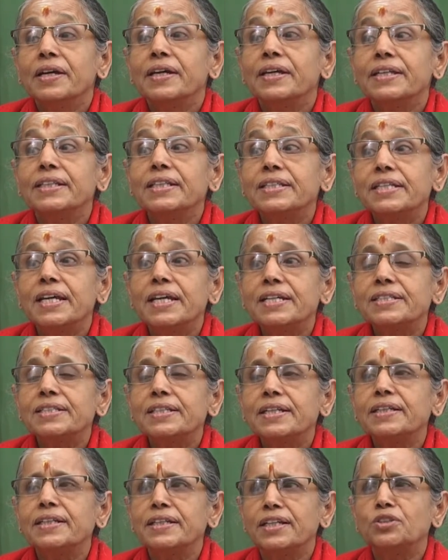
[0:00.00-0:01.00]
ఇది
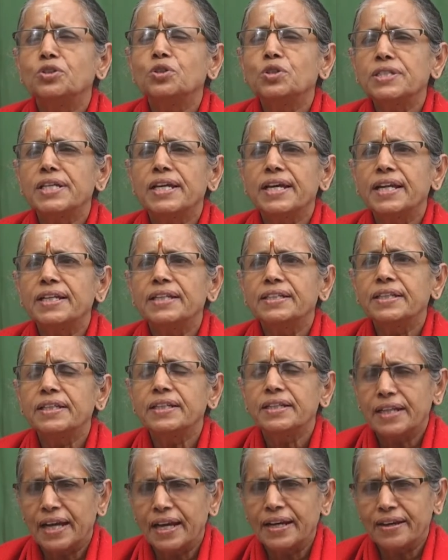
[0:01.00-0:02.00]
చేస్తే నేను ఎందుకు చేయాలి ఇది
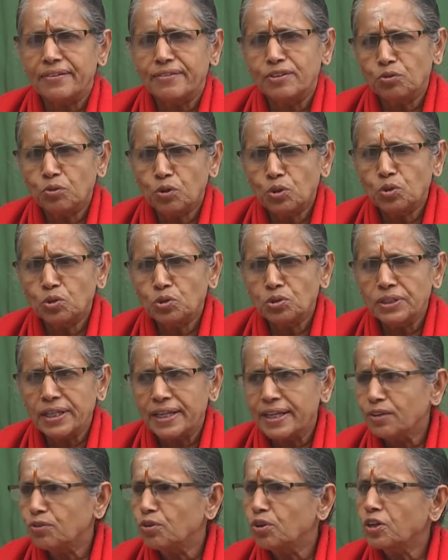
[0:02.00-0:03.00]
నాకేమైనా ఒరుగుతుందా
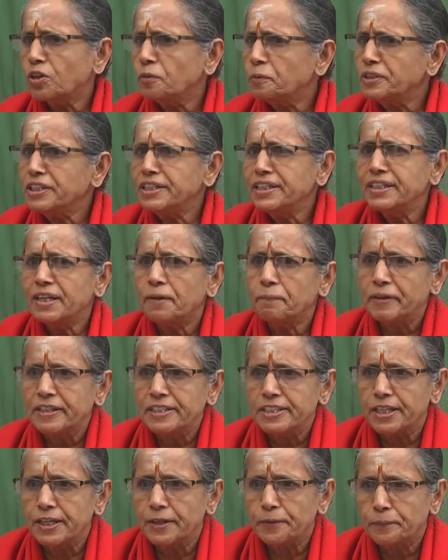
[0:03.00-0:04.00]
నాకు ఒరకపోతే నేను నా
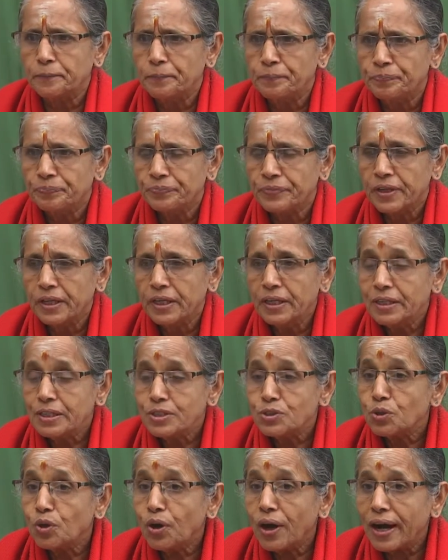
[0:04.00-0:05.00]
పని చేయను
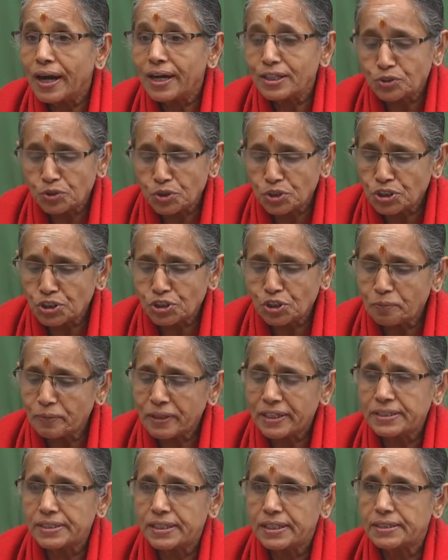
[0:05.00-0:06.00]
సో ఆ దృష్టితో
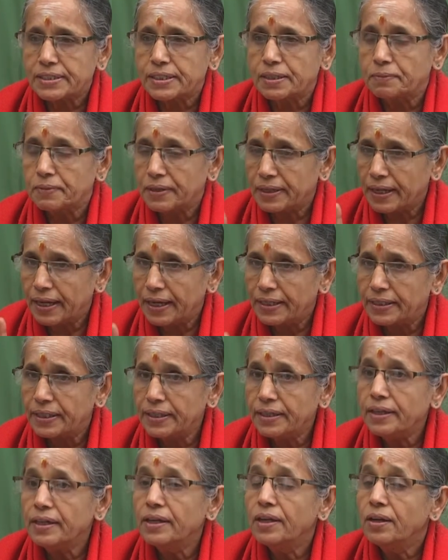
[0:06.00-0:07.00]
మనం చేస్తాం
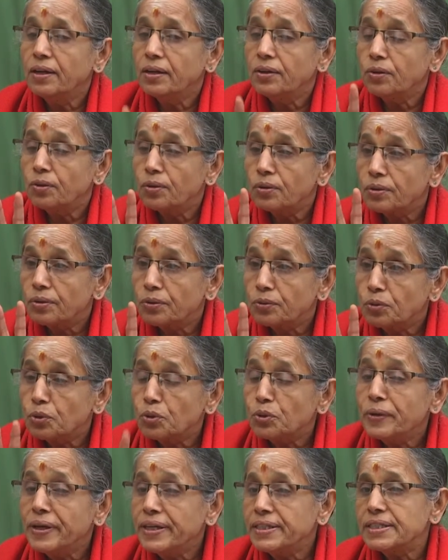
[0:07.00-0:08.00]
కానీ
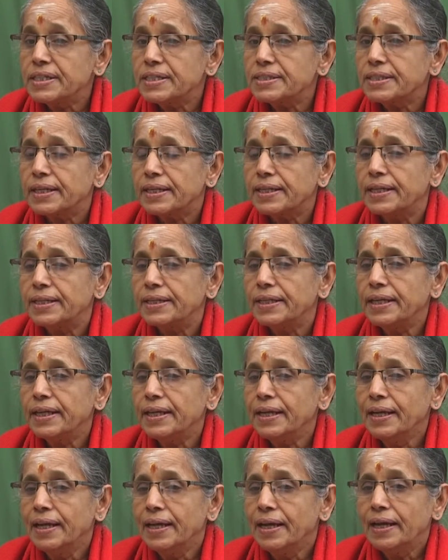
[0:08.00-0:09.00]
గురువు ఏం చేస్తాడంటే
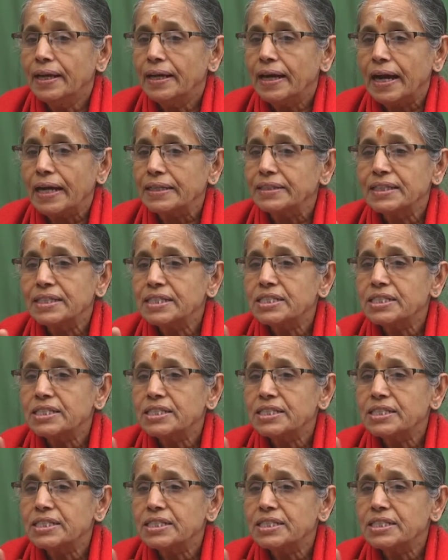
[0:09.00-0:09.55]
అతని